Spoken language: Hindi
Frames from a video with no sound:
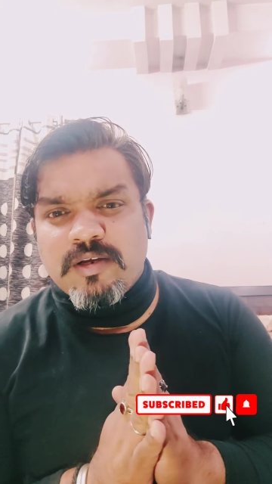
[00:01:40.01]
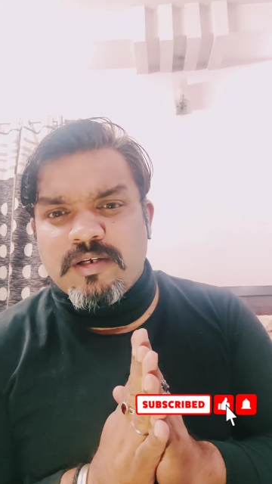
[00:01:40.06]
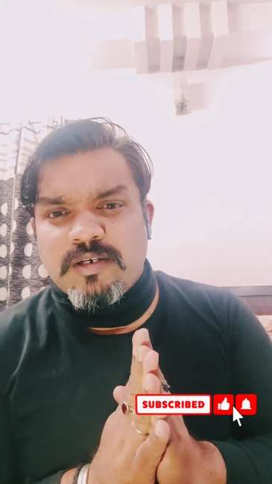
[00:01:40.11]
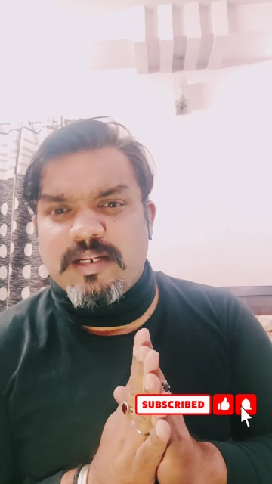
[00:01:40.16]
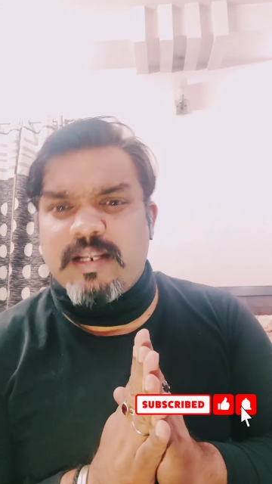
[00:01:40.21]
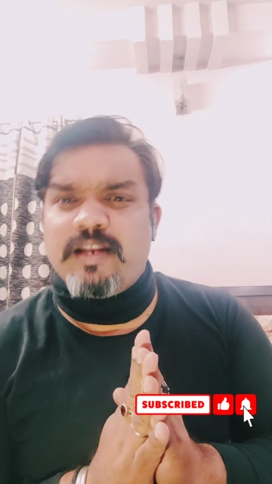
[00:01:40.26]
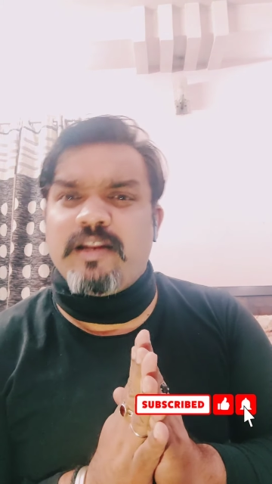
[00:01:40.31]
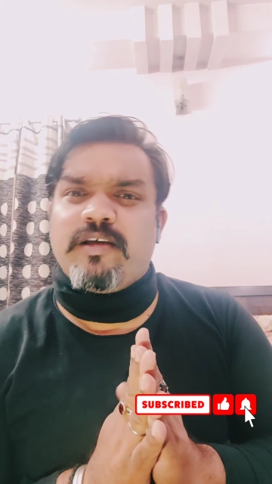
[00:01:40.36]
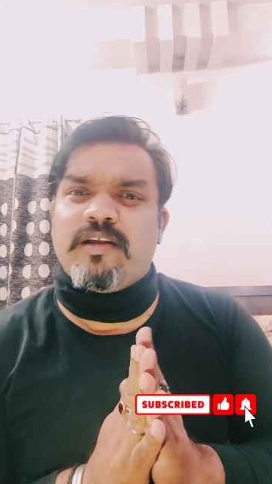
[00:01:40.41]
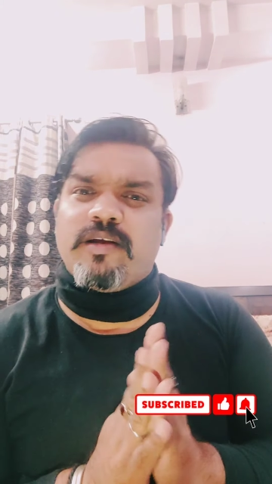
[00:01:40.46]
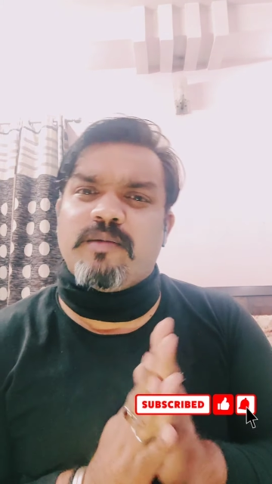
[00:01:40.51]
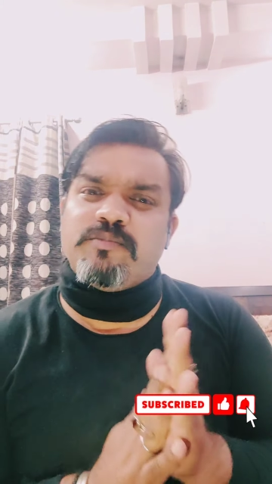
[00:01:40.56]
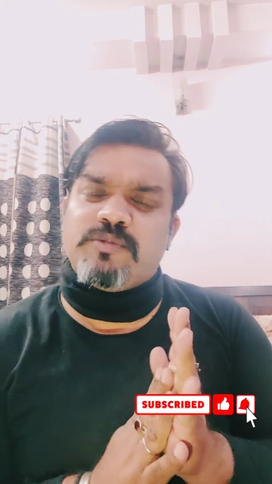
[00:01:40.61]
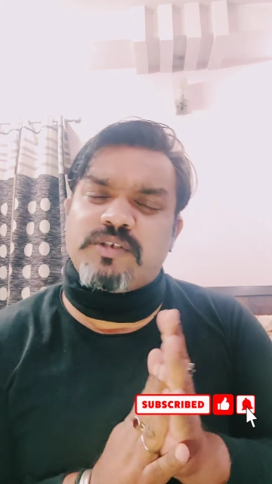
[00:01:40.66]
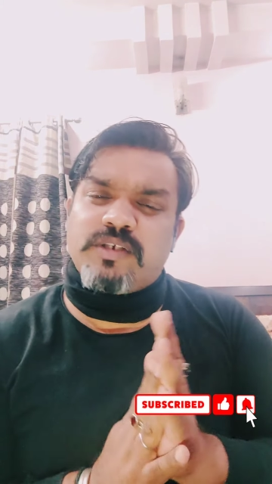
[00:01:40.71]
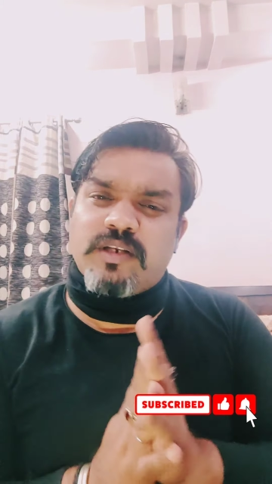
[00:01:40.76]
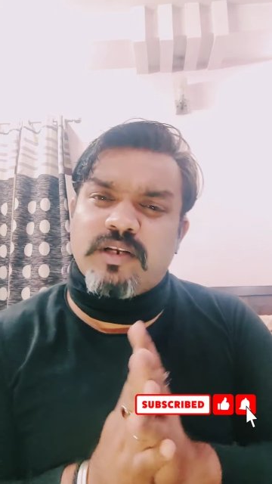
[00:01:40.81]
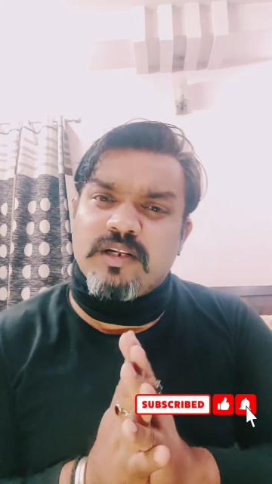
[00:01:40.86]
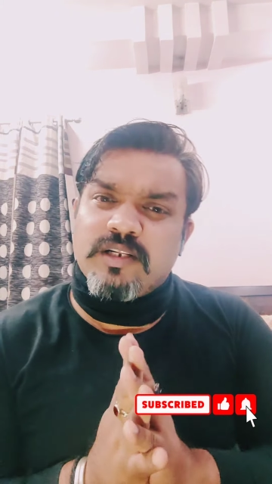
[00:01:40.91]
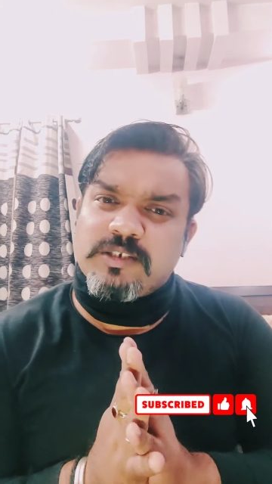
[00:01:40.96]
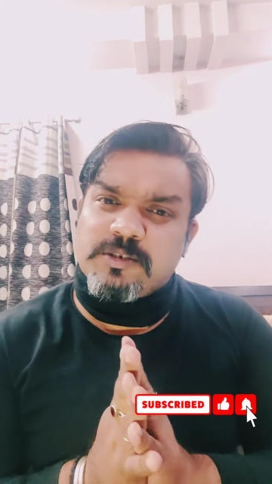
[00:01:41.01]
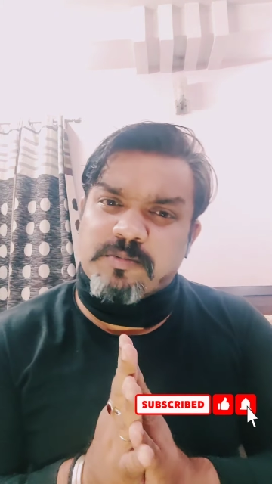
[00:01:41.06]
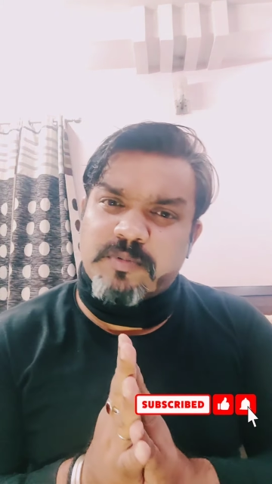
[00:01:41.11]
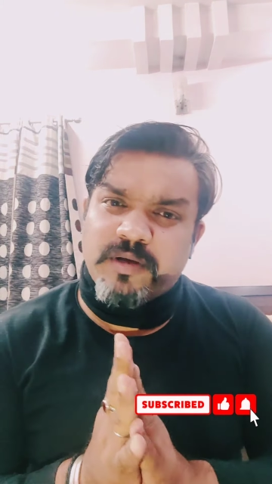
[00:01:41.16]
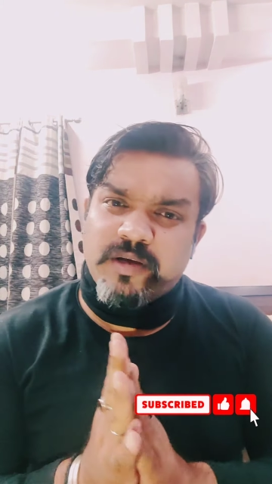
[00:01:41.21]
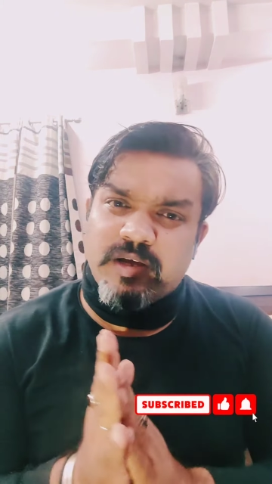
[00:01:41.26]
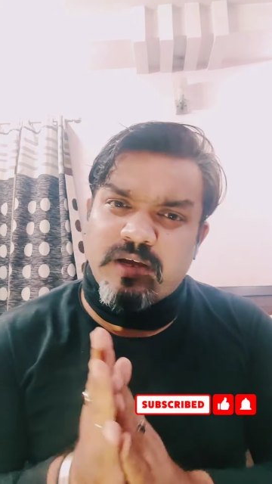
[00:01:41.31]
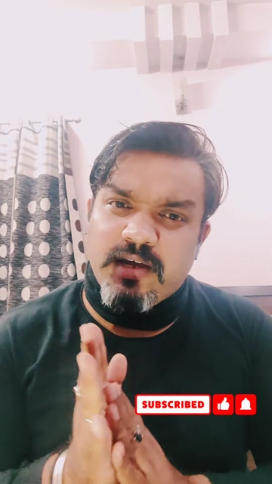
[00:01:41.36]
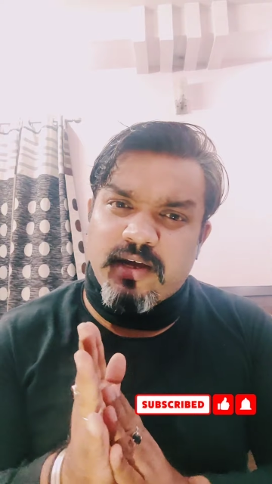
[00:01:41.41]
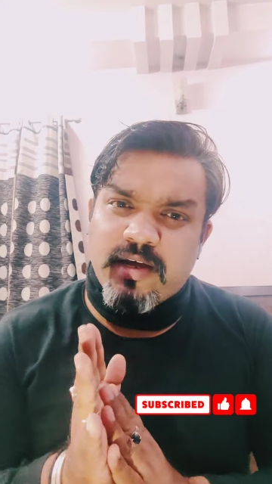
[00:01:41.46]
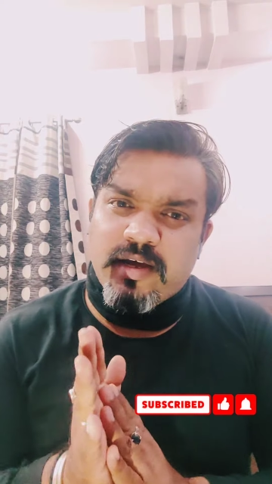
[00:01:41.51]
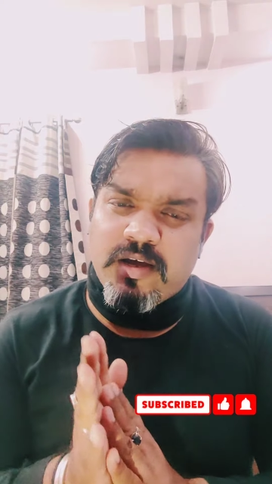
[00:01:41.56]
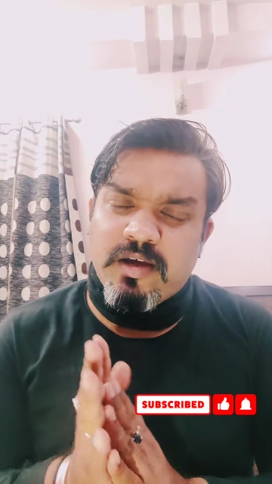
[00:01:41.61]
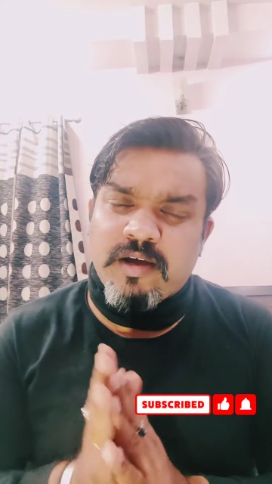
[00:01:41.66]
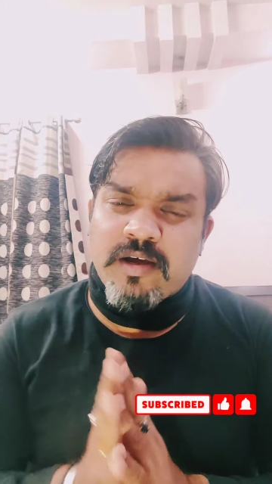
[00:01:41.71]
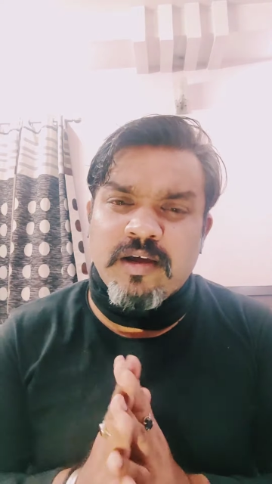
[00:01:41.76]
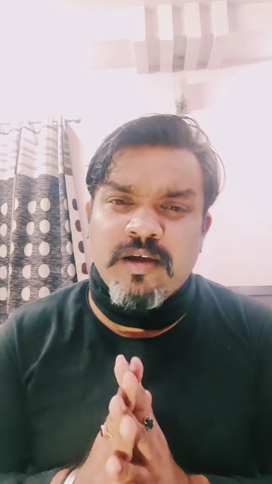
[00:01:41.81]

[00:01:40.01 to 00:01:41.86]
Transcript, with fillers: टेलीग्राम चैनल्स पे है